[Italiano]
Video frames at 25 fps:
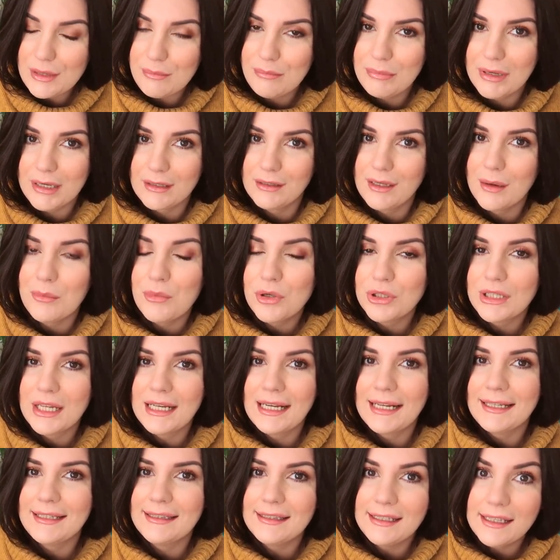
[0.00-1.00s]
e partiamo
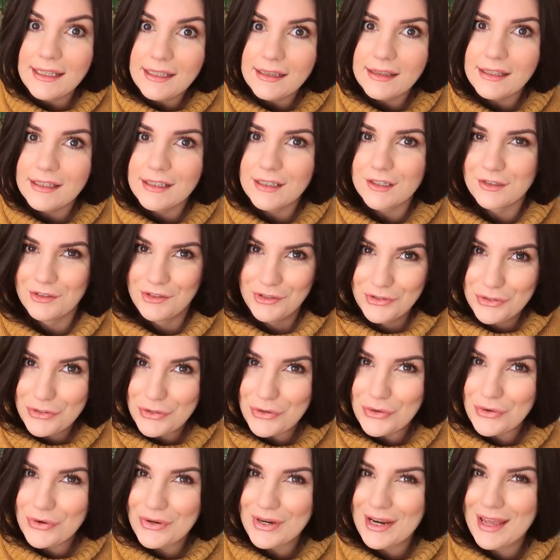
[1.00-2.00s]
dalla
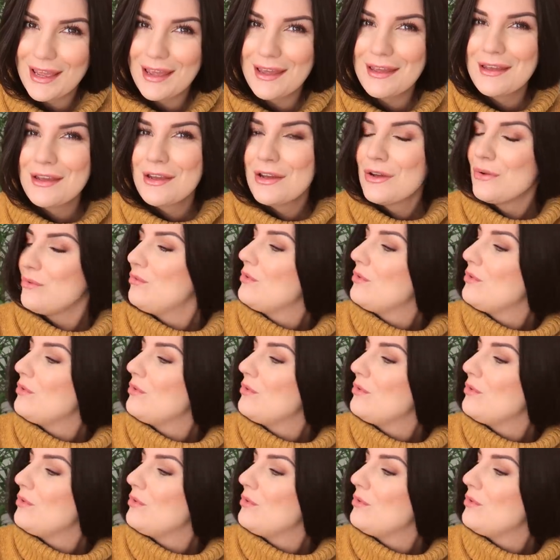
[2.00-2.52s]
detersione,